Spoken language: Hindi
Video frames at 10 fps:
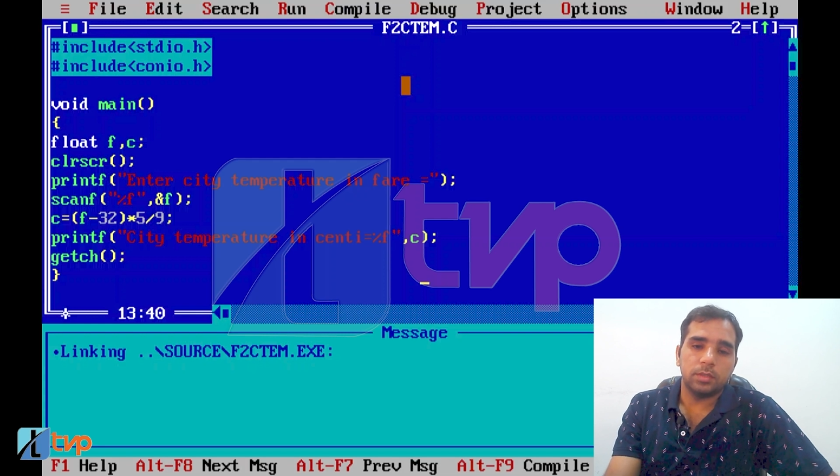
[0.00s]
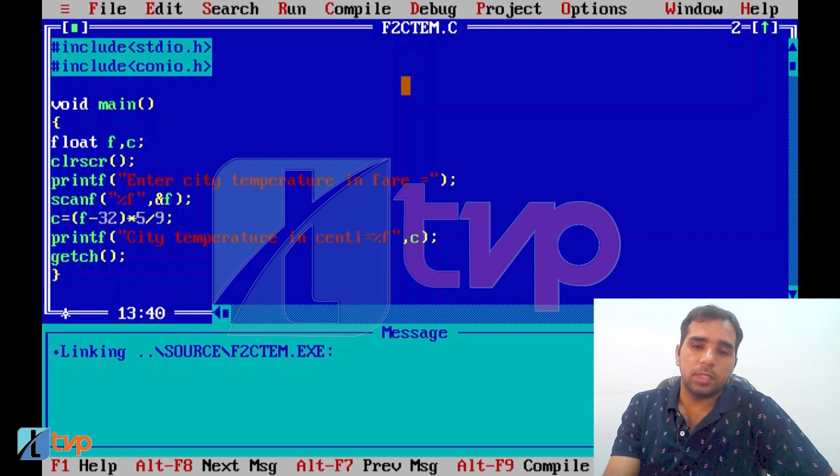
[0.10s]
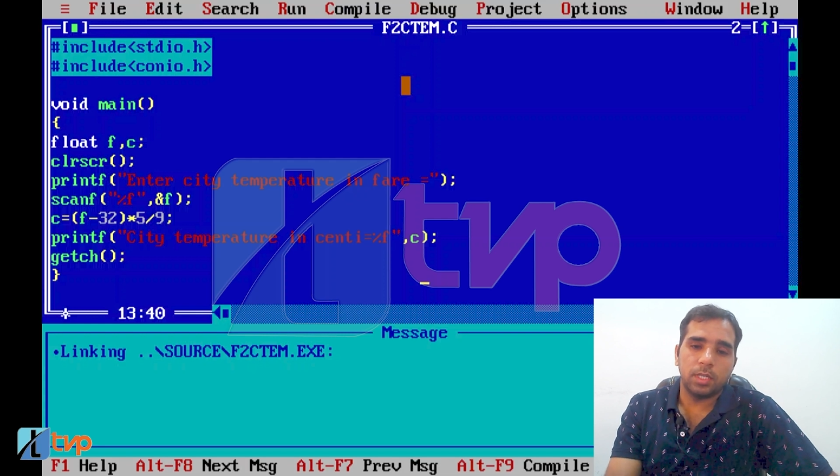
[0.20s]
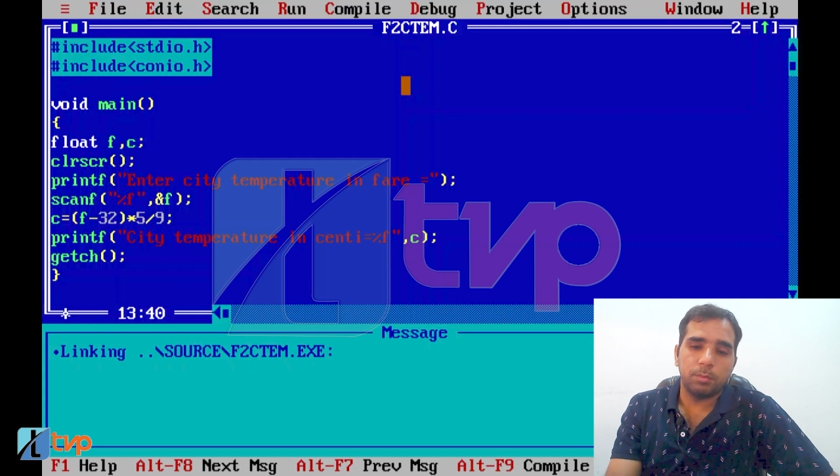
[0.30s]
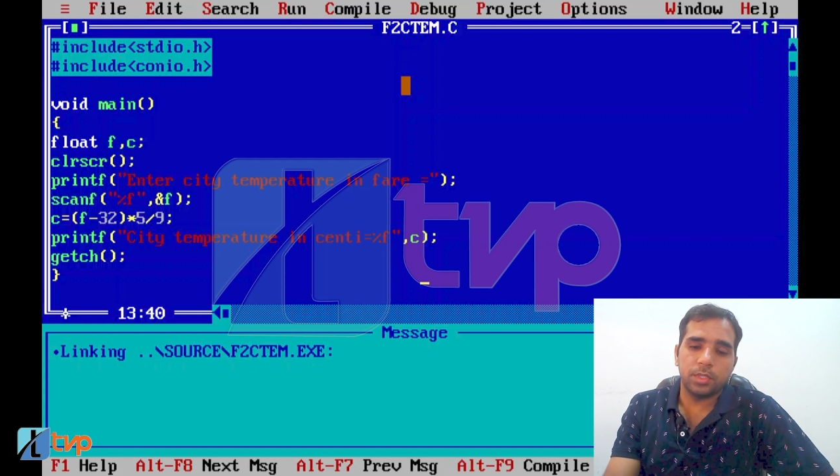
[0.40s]

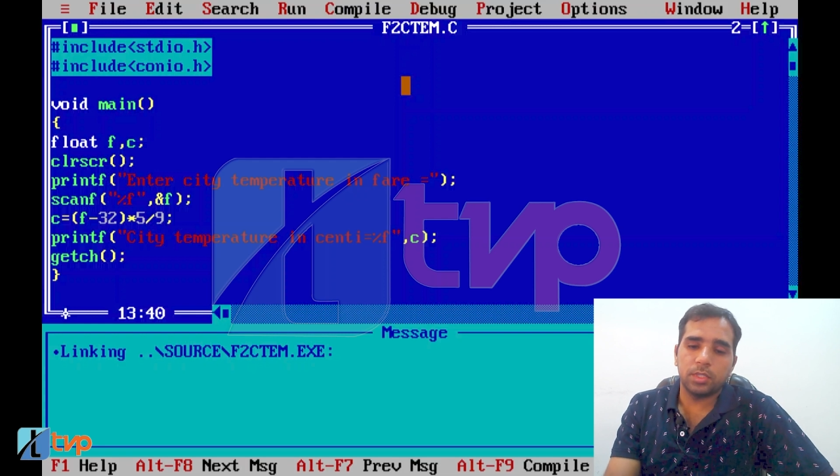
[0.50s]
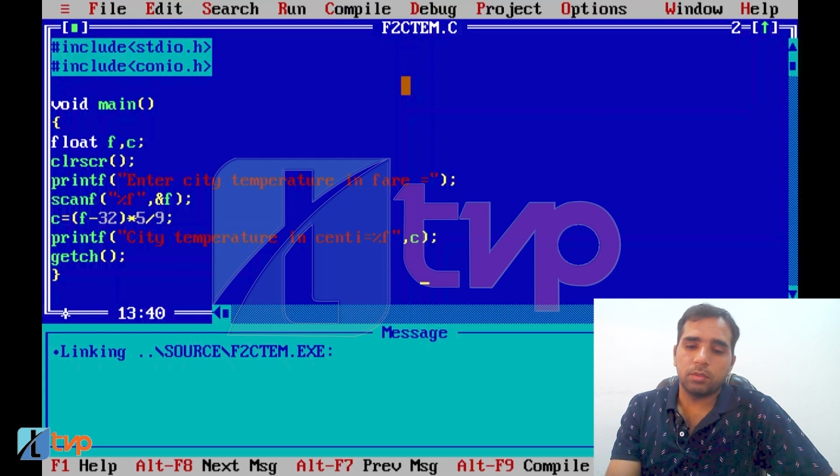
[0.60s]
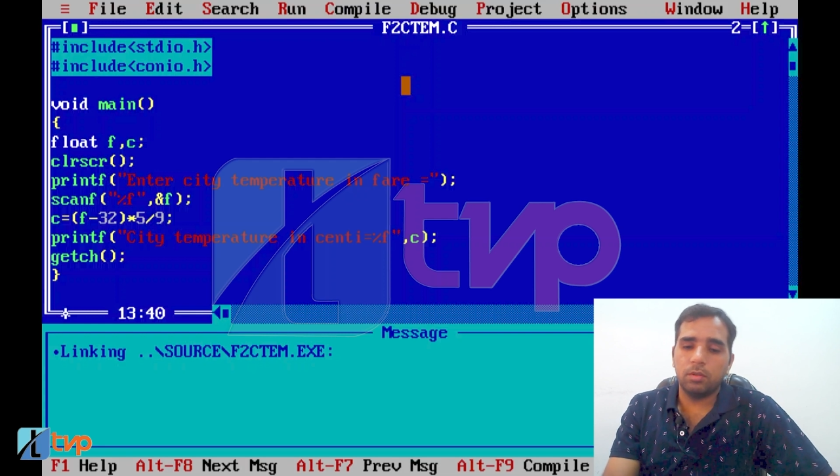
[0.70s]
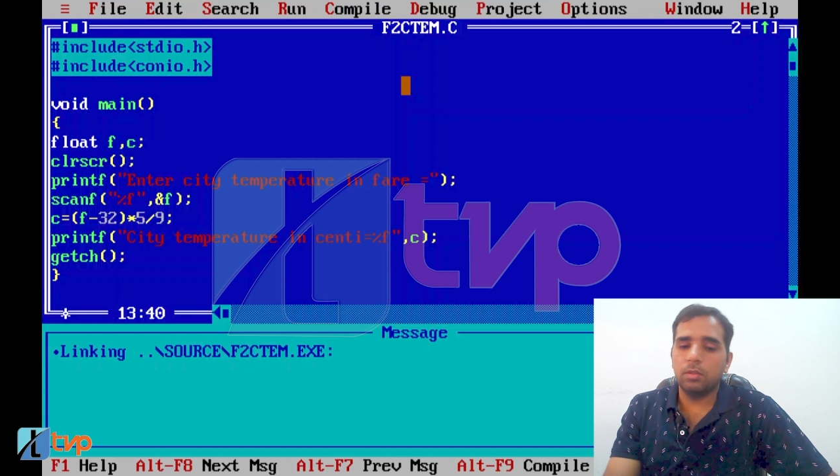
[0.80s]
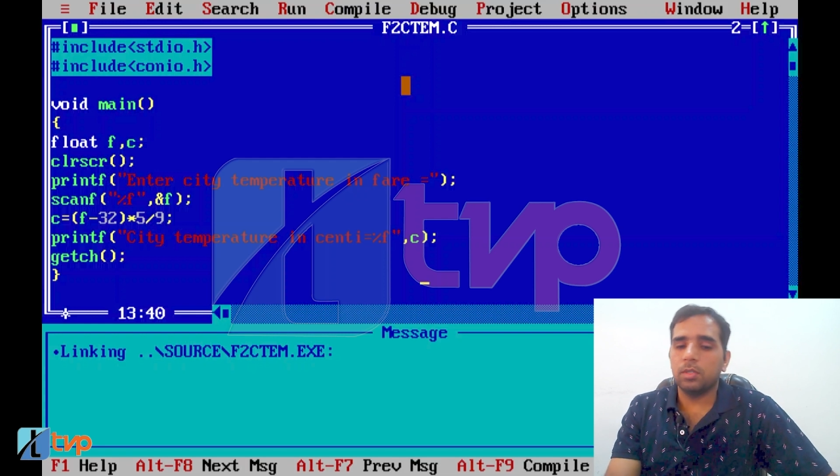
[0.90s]
टेम्परेचर
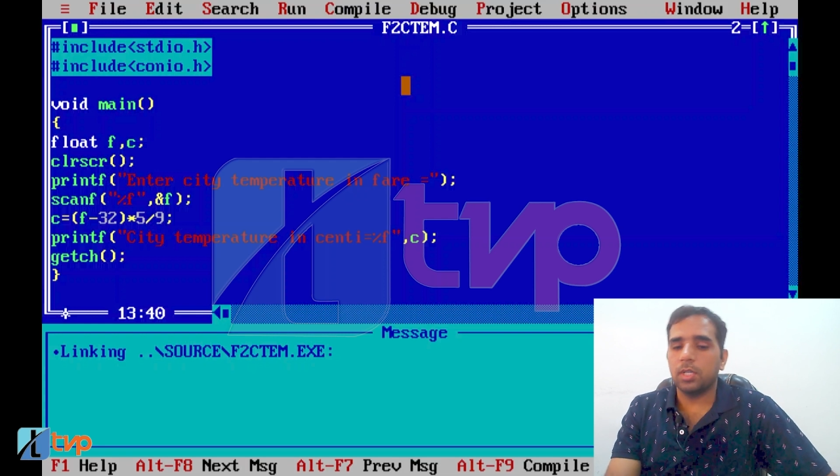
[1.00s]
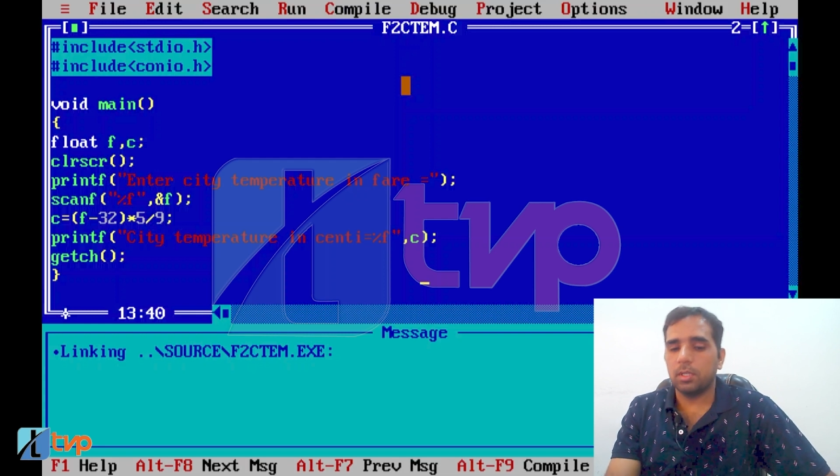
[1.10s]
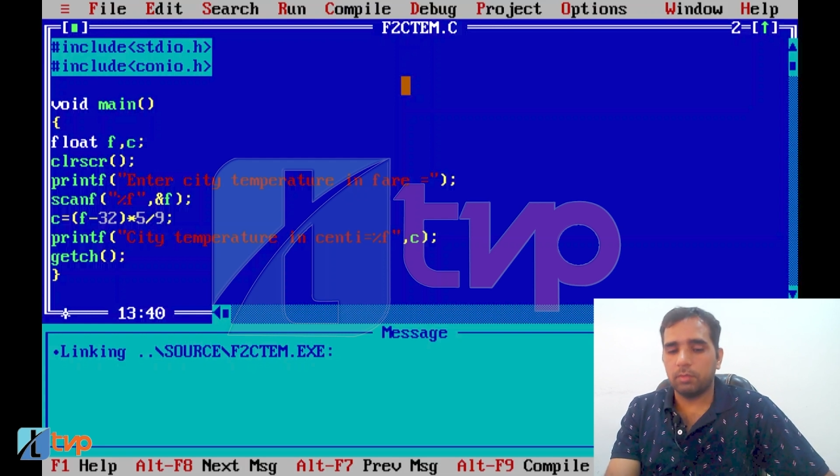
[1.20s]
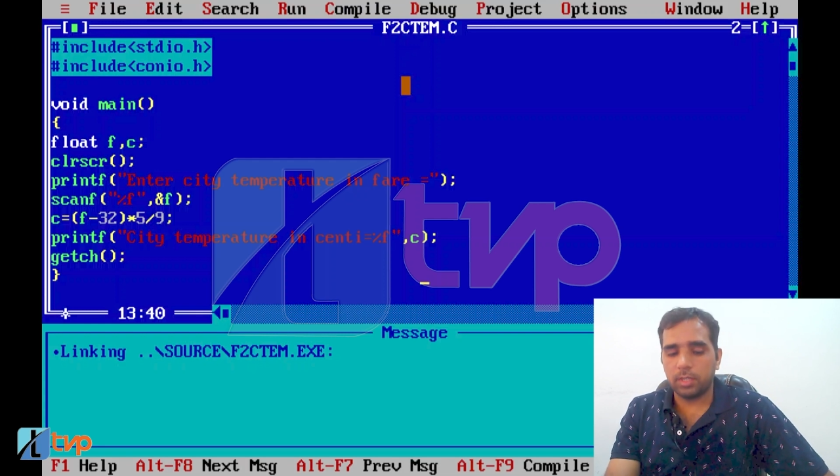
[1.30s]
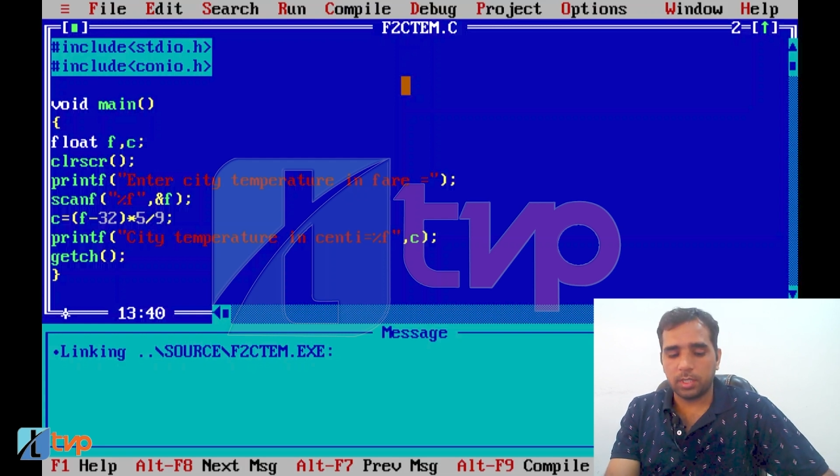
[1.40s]
को
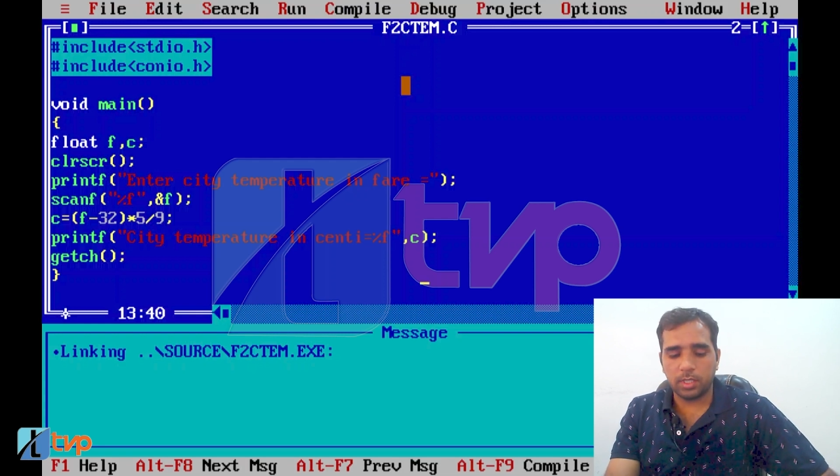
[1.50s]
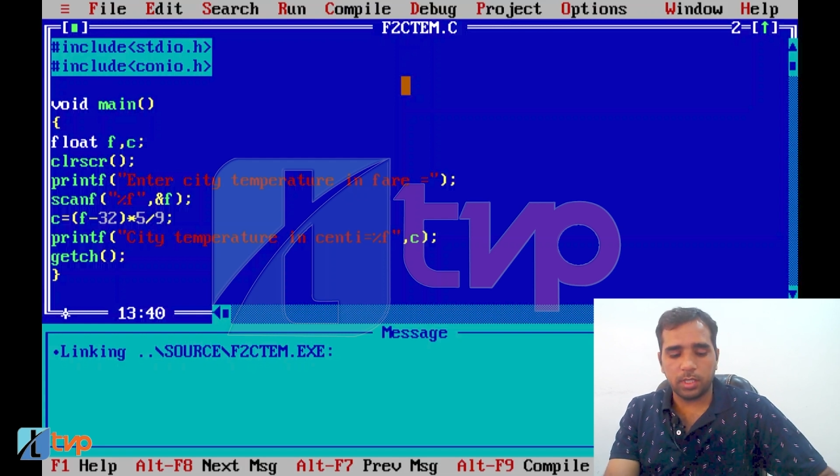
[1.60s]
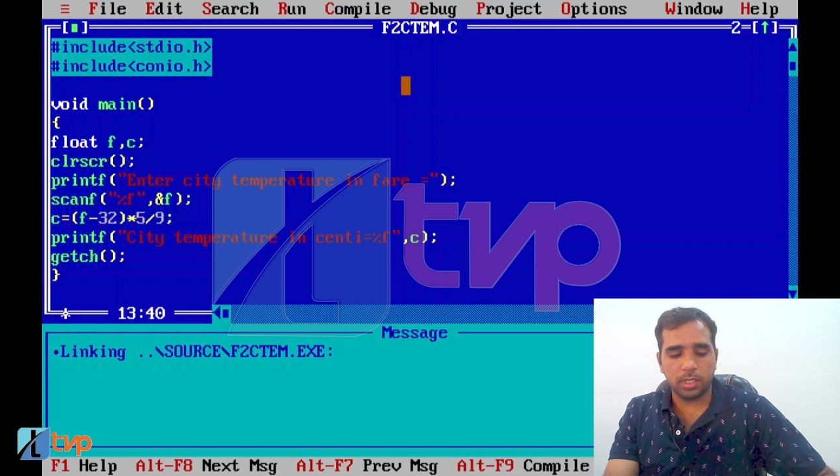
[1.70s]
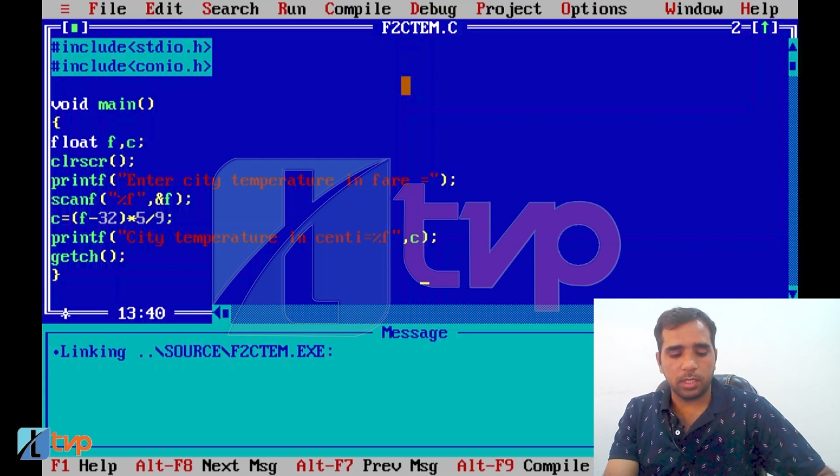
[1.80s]
कन्वर्ट करने